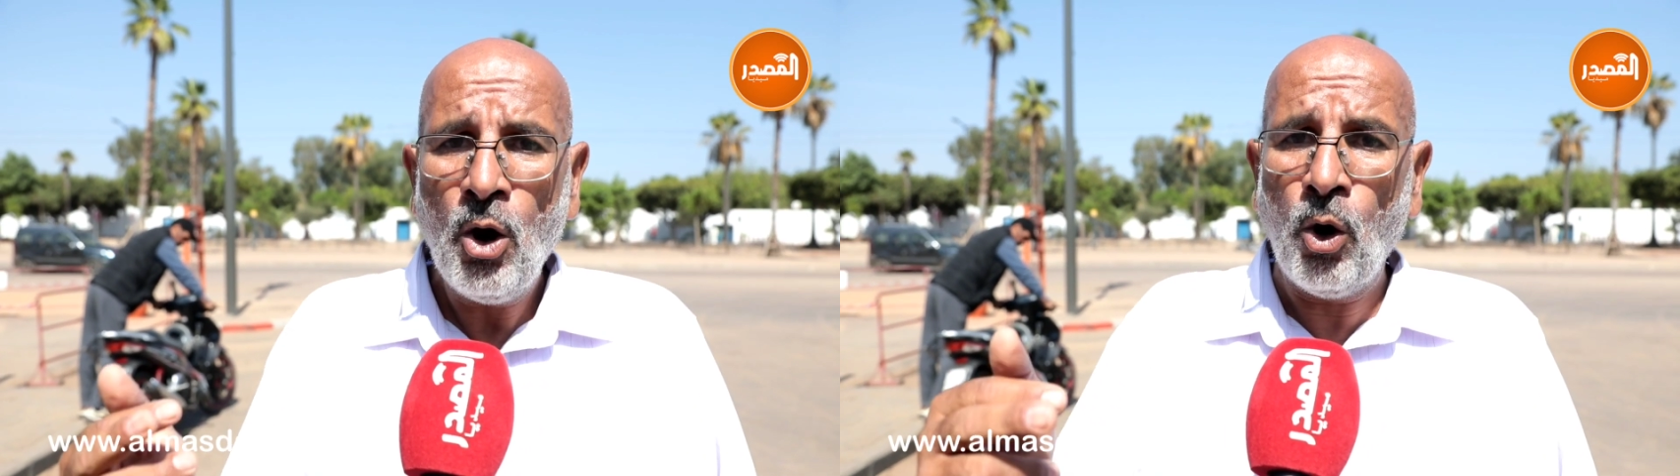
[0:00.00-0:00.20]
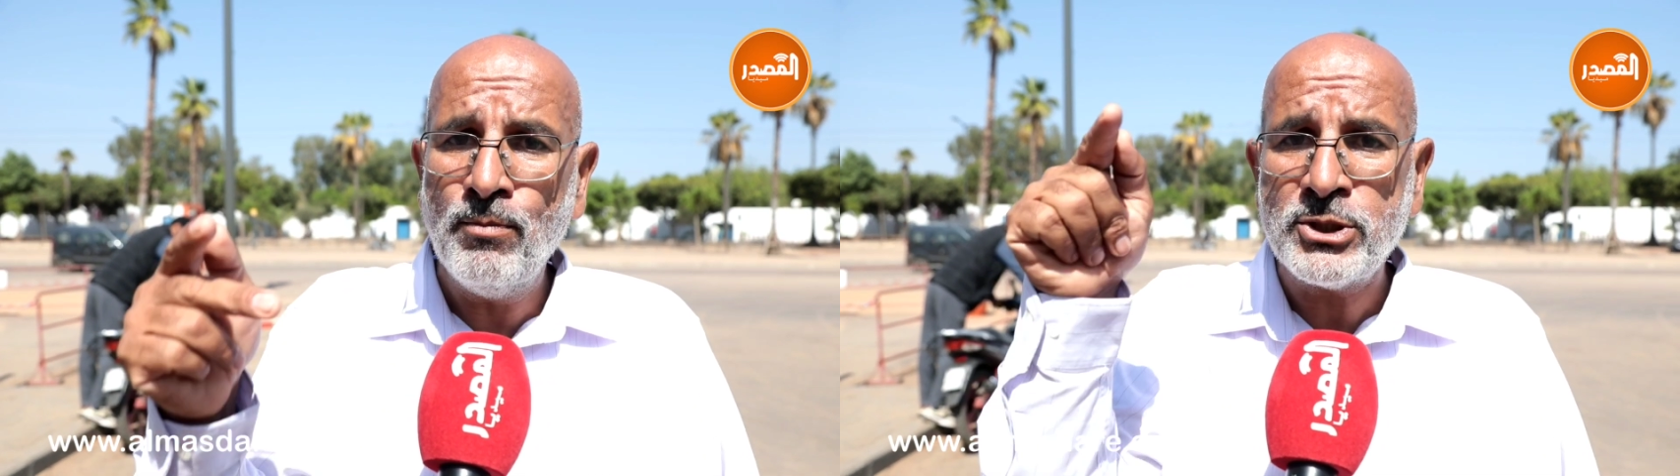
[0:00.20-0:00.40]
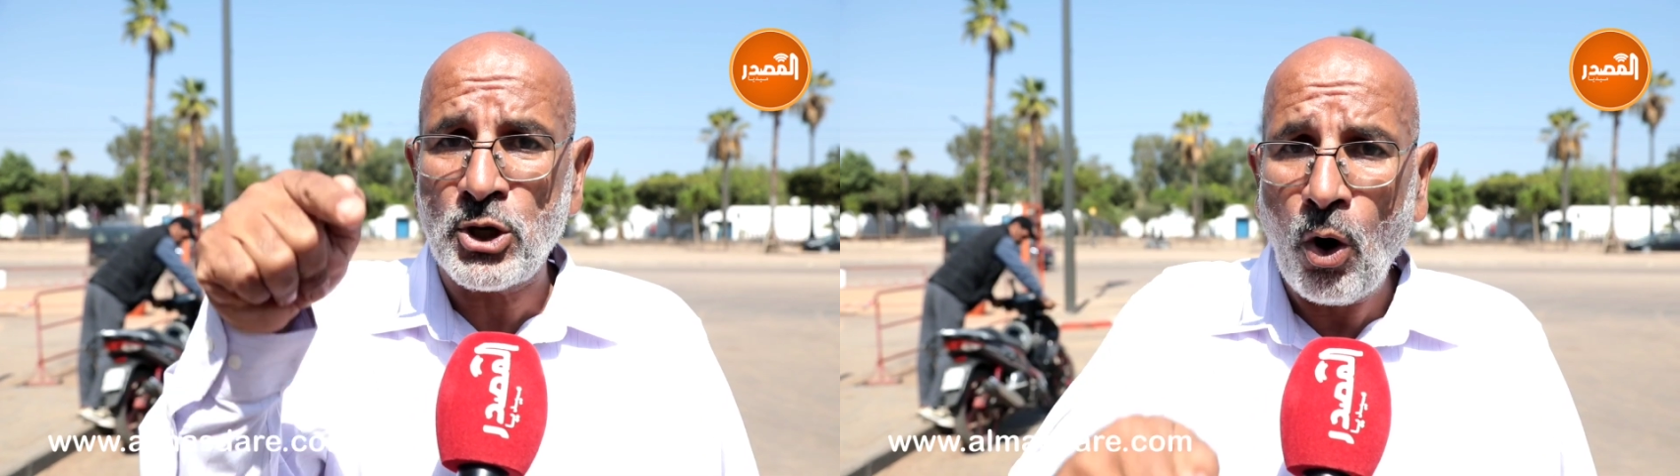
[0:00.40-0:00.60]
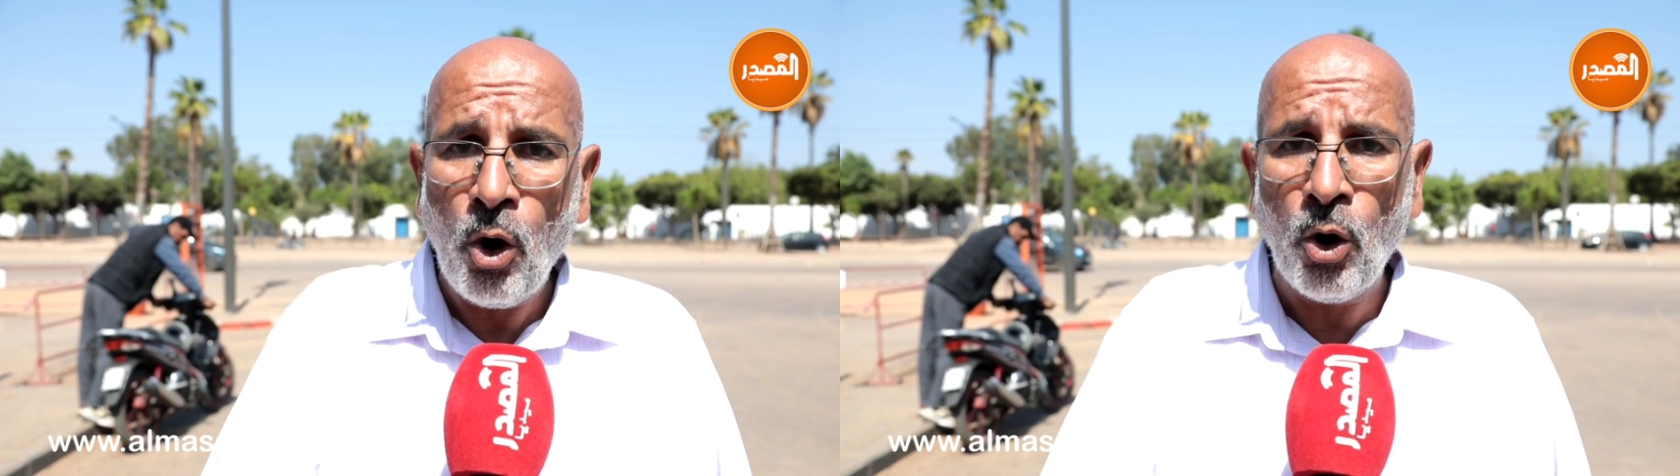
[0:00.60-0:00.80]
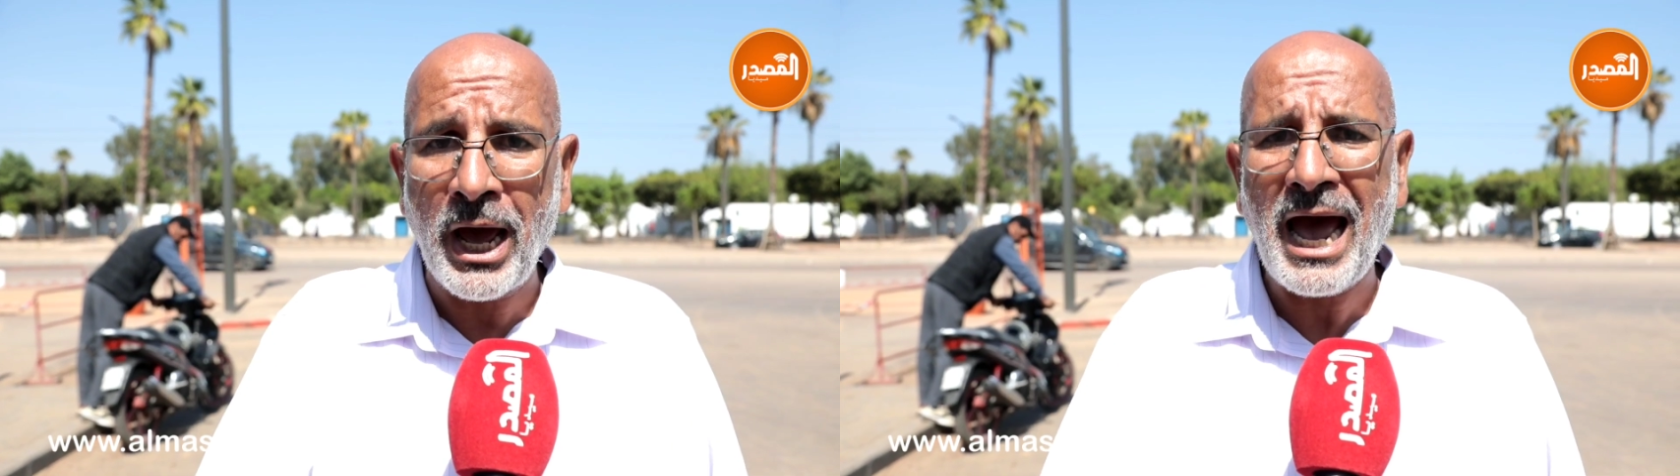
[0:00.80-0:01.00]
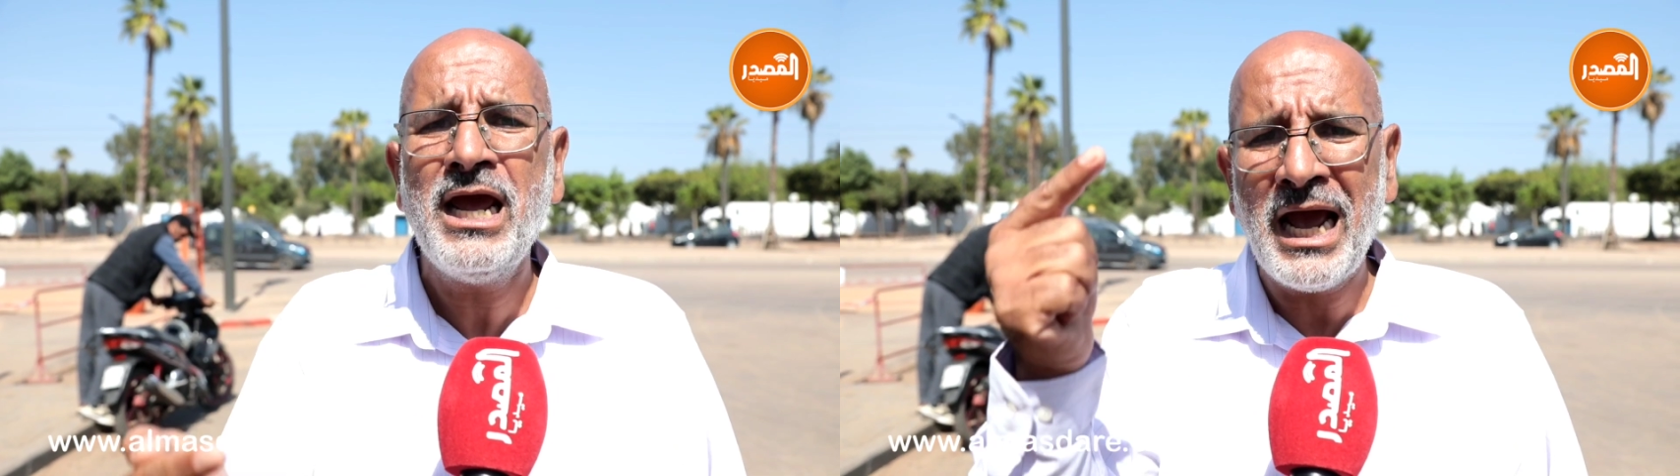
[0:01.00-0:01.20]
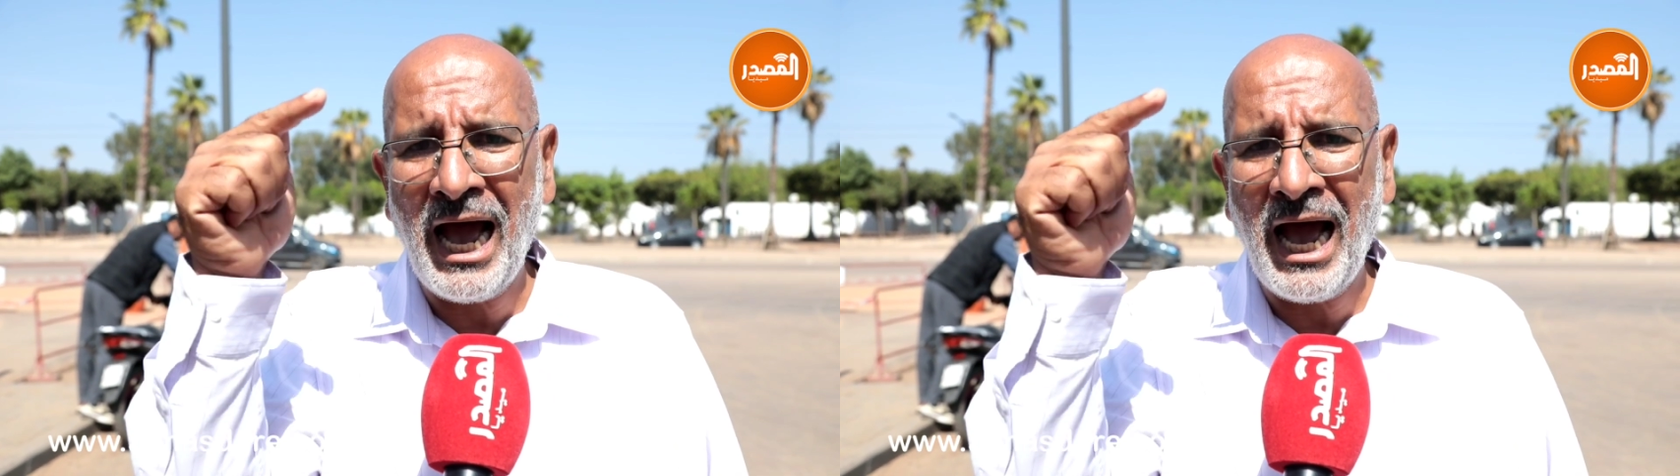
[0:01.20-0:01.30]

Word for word: والمسؤول اي